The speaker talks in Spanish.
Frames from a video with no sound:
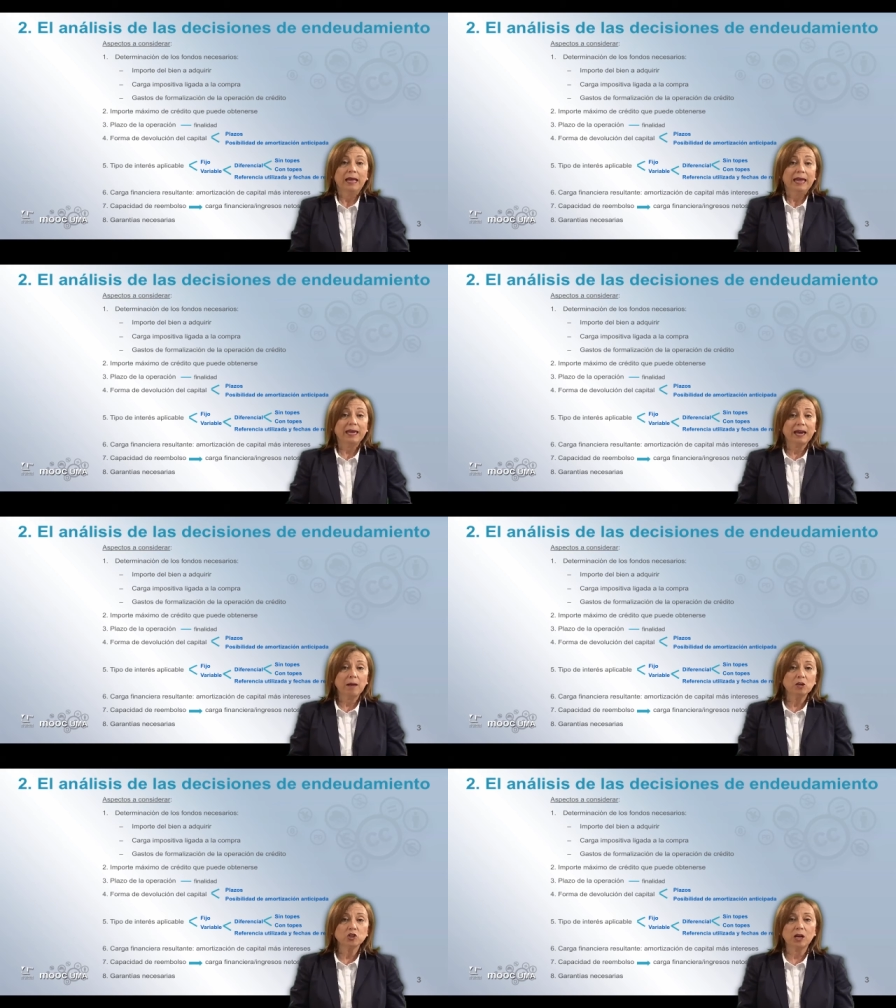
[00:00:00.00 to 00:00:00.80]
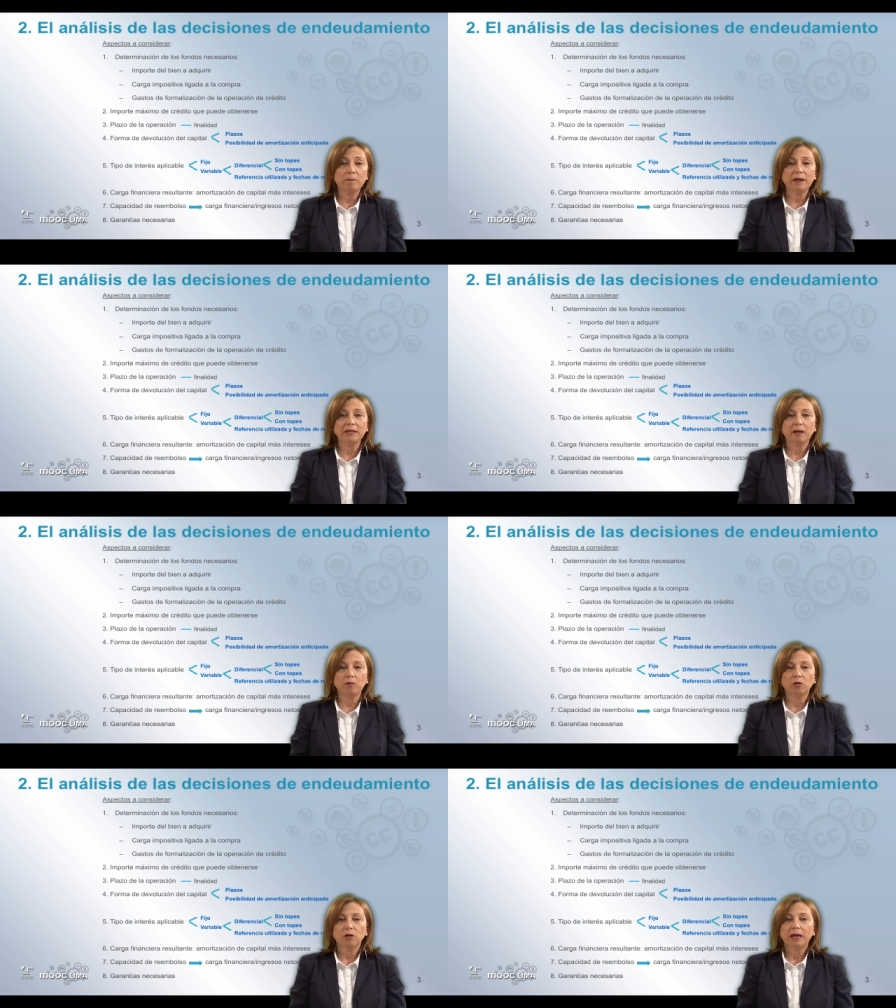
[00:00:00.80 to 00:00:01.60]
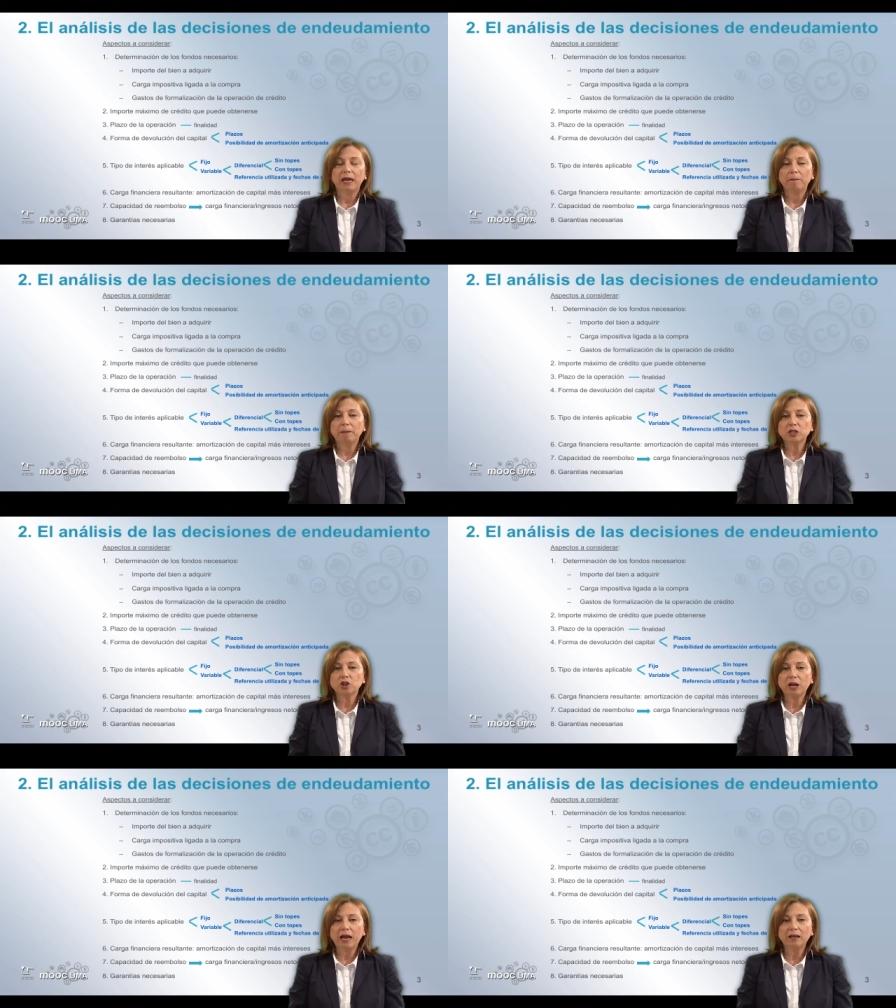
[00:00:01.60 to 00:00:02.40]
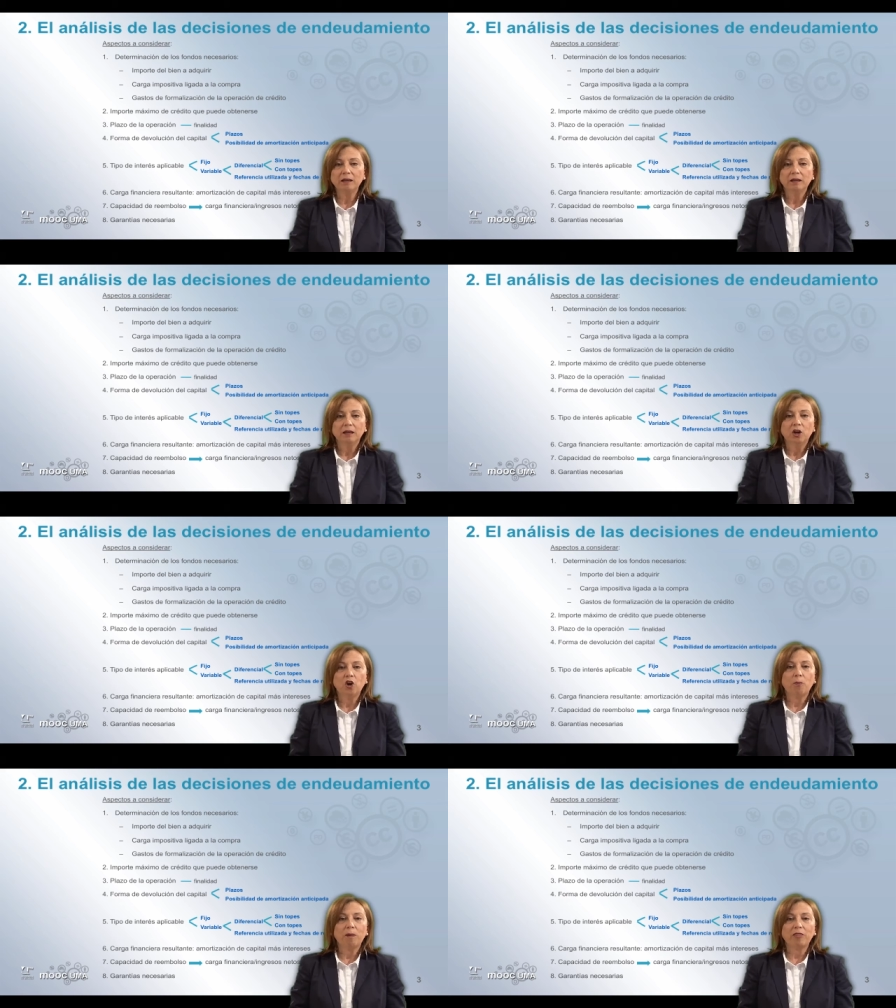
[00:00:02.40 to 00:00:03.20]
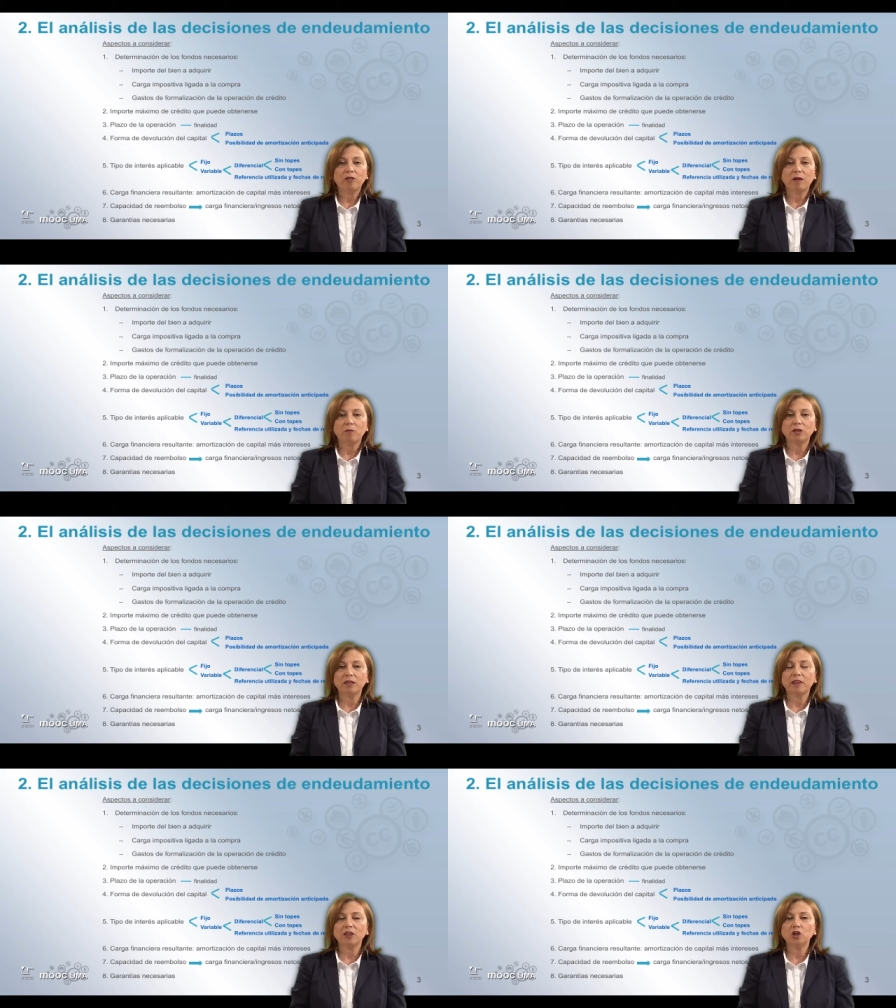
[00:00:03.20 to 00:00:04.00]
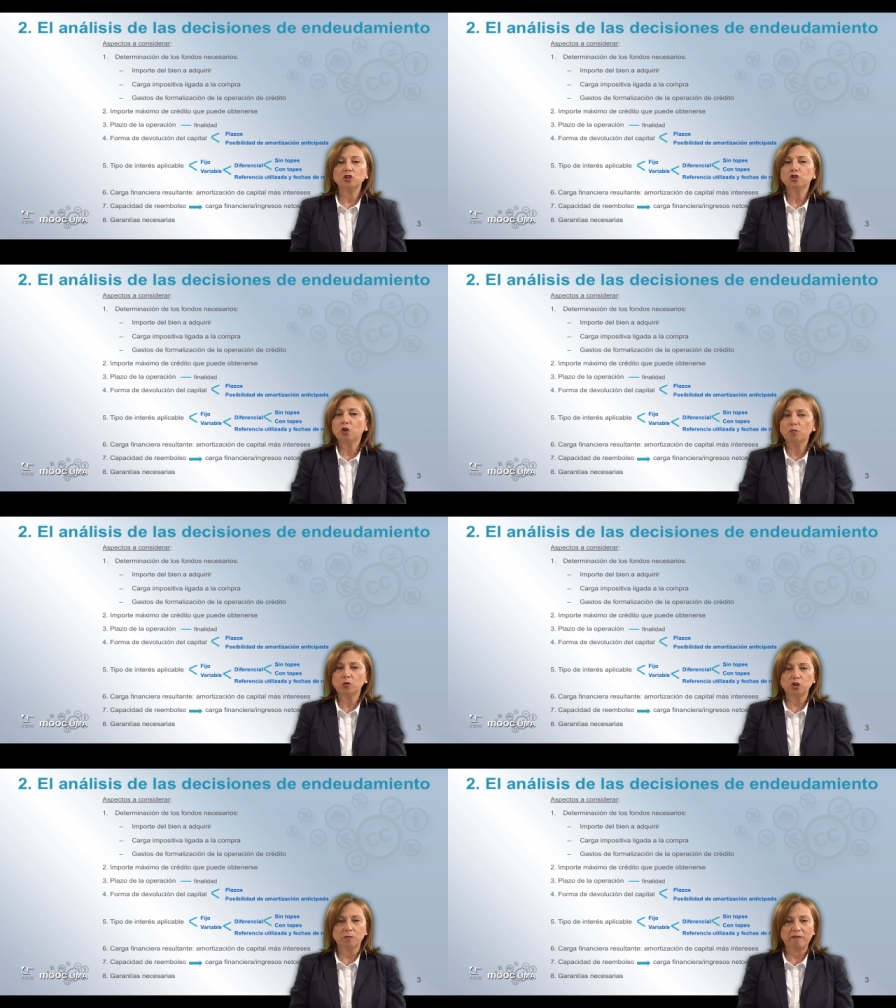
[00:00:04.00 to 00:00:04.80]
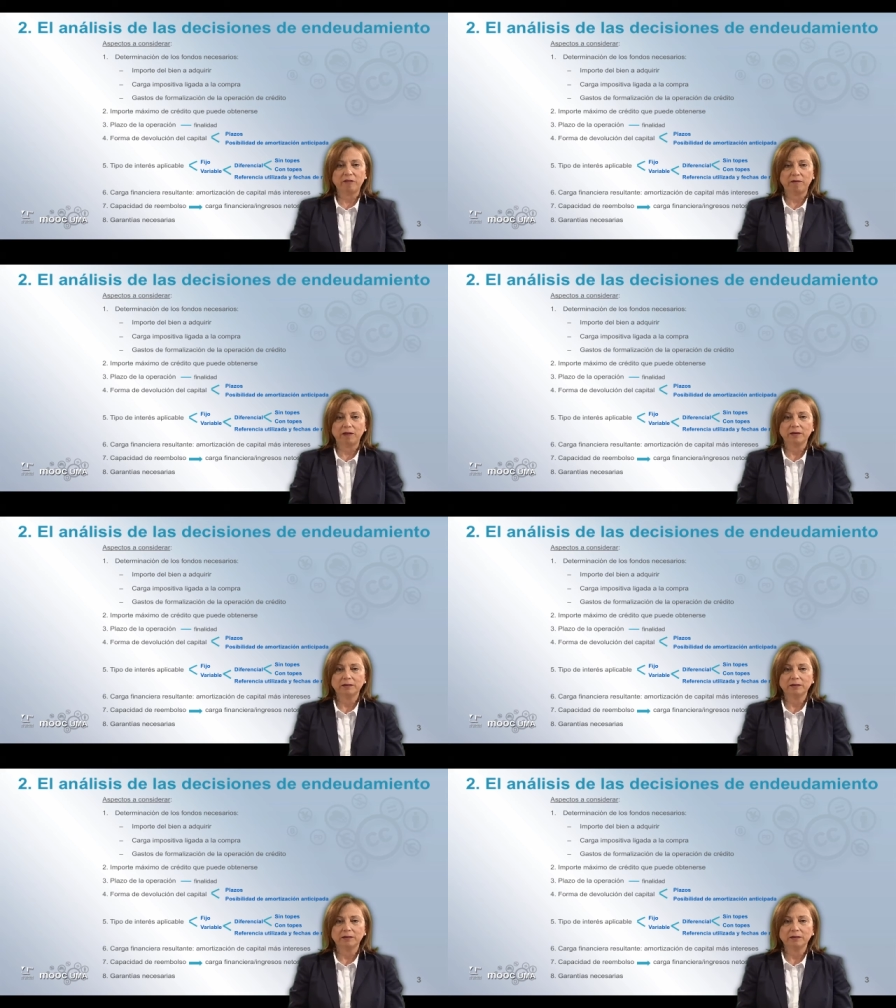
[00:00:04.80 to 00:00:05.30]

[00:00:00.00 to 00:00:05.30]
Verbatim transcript: En cambio, si el préstamo es personal, los plazos de amortización son mucho más breves.